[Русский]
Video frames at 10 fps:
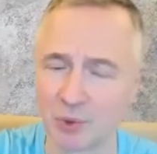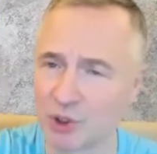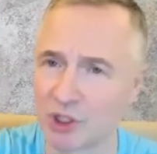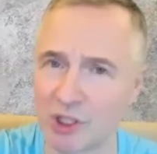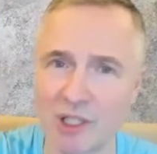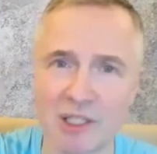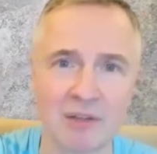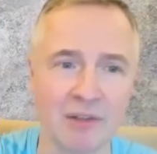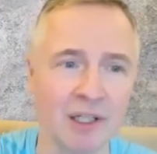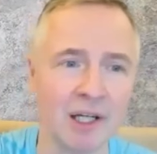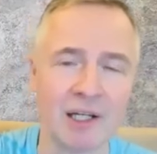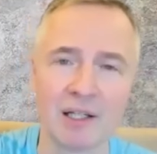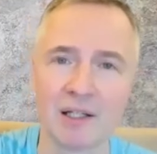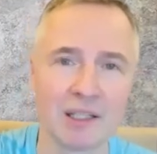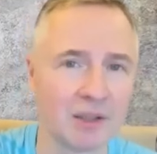путешествий,
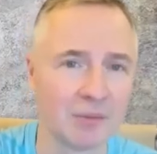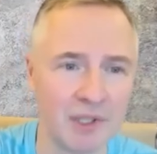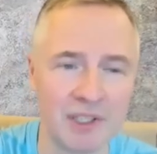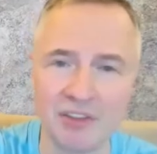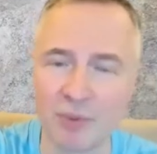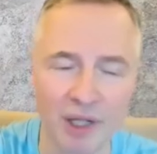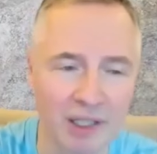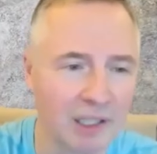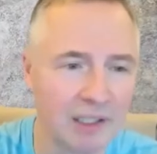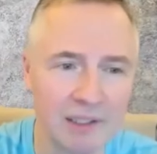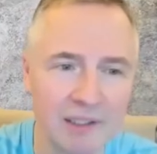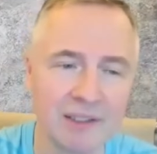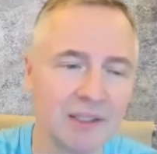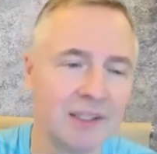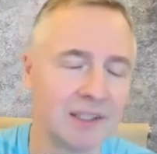э, там, идти в брак или не
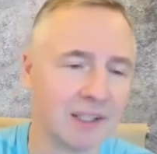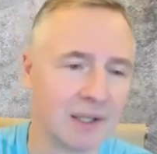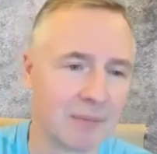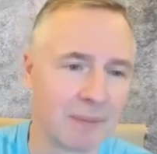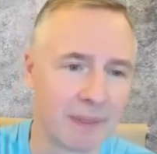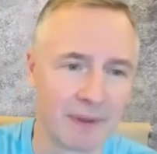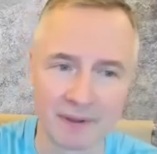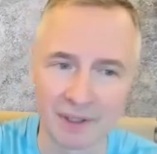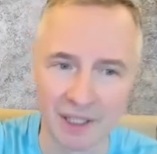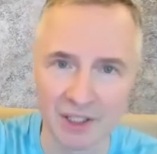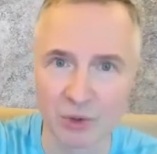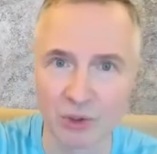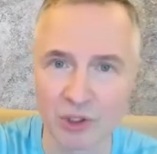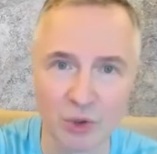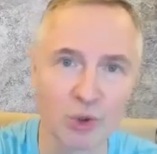идти, э, как
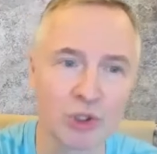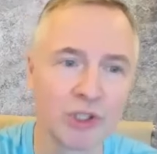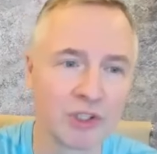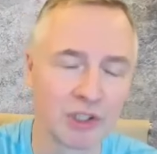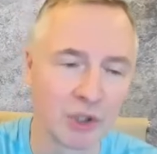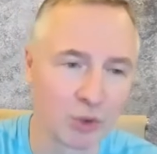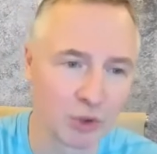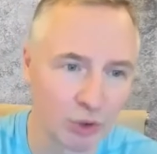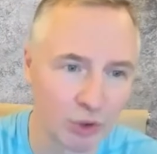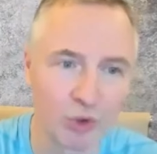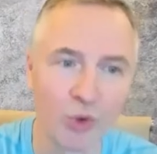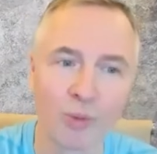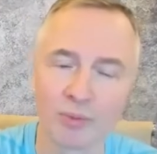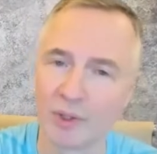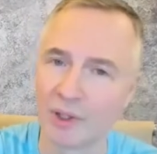строить эту жизнь, какой строить
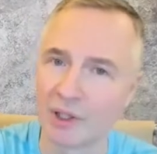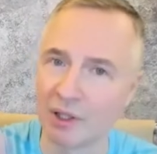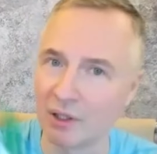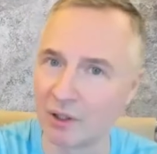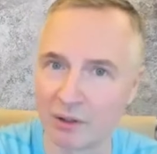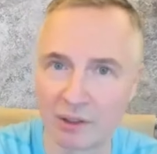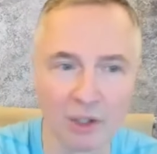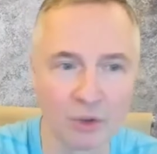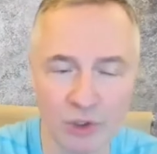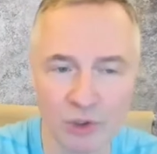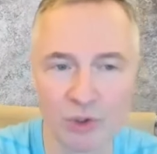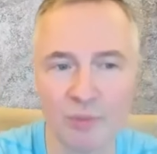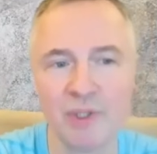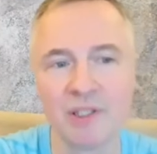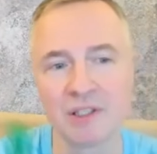дом, э, какой
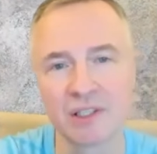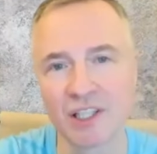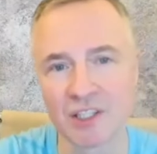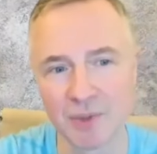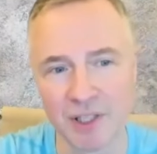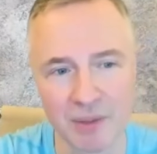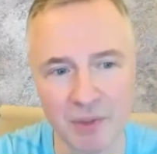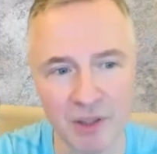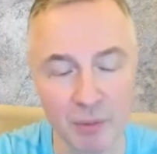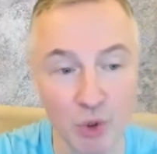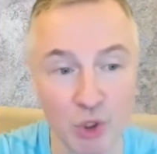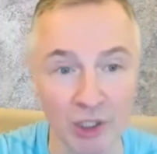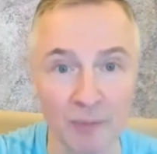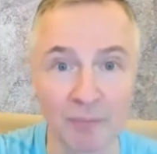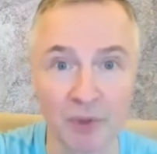строить бизнес, как распределять семейный
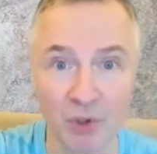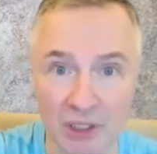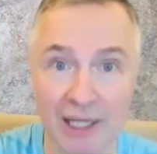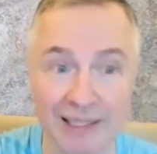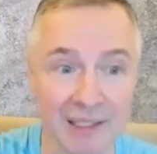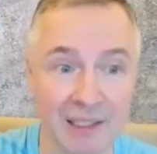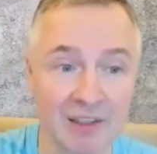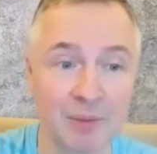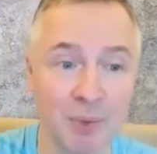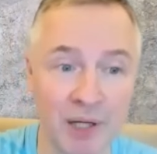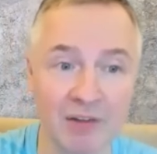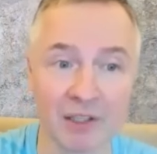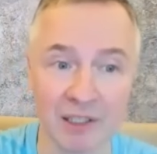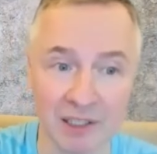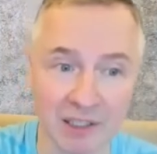бюджет. То есть как создавать
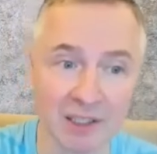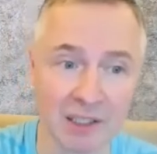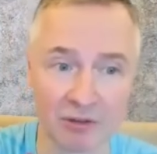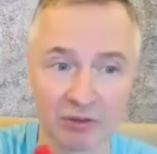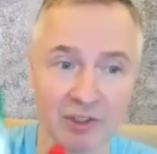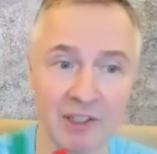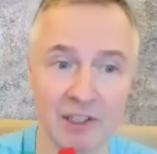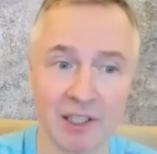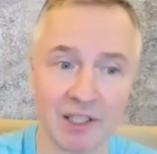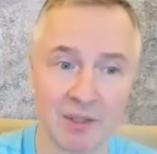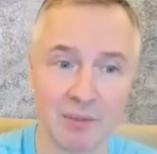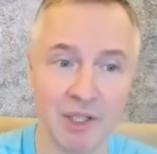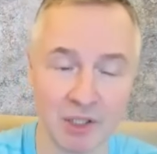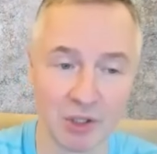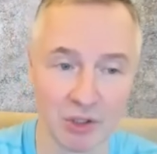правила игры вот в этой
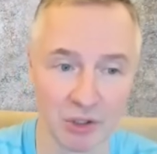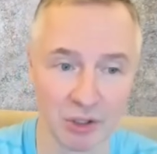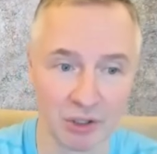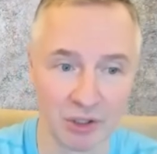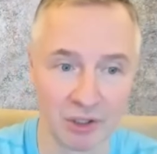семейной жизни.